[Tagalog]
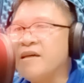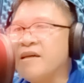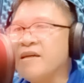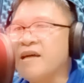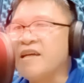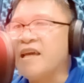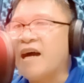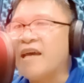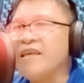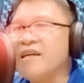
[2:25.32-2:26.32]

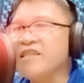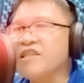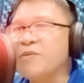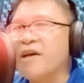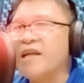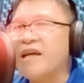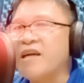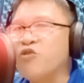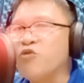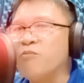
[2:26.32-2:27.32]
Nagiayag sa mga
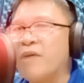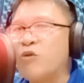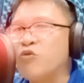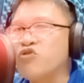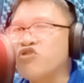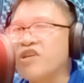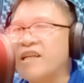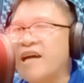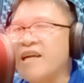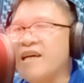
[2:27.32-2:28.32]
dagkong balud sa
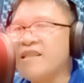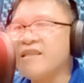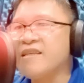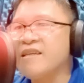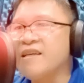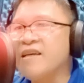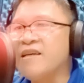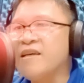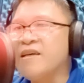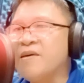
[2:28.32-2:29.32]
dagat.
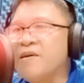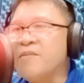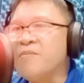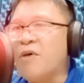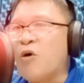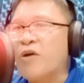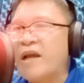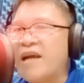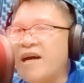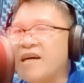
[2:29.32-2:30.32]
Mao
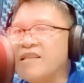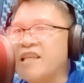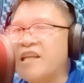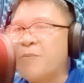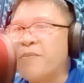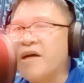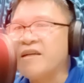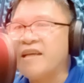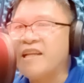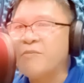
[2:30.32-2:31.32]
na ang tinipak
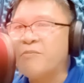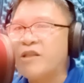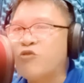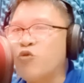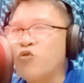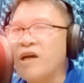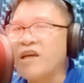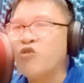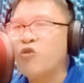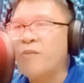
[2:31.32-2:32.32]
ni ining bato nga
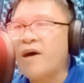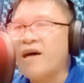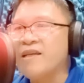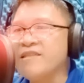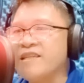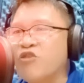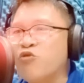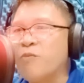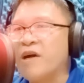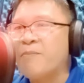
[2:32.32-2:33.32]
gihulmaan sa akong
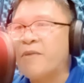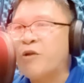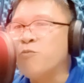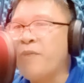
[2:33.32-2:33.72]
mga panumpa.